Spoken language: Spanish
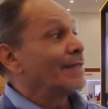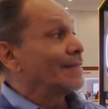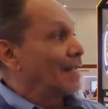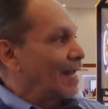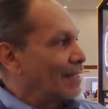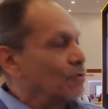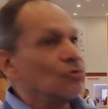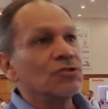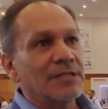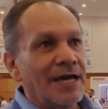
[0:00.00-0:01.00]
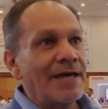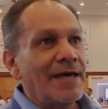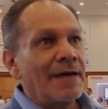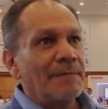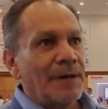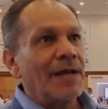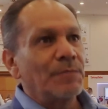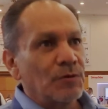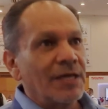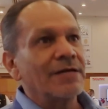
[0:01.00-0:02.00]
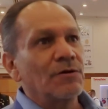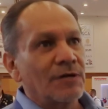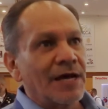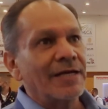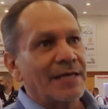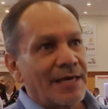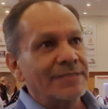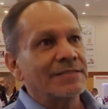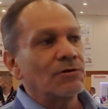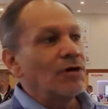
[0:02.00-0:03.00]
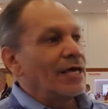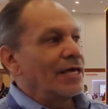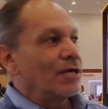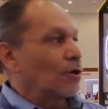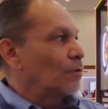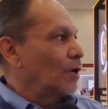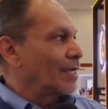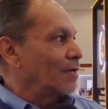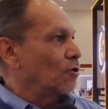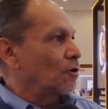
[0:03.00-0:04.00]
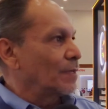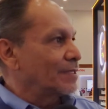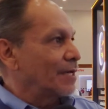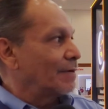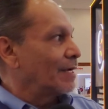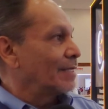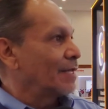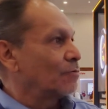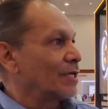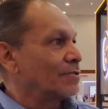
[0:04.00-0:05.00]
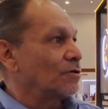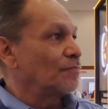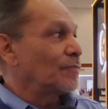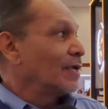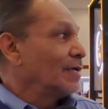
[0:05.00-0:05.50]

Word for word: de la industria, para poder lograr esto y como ayer lo comentaba en la inauguración,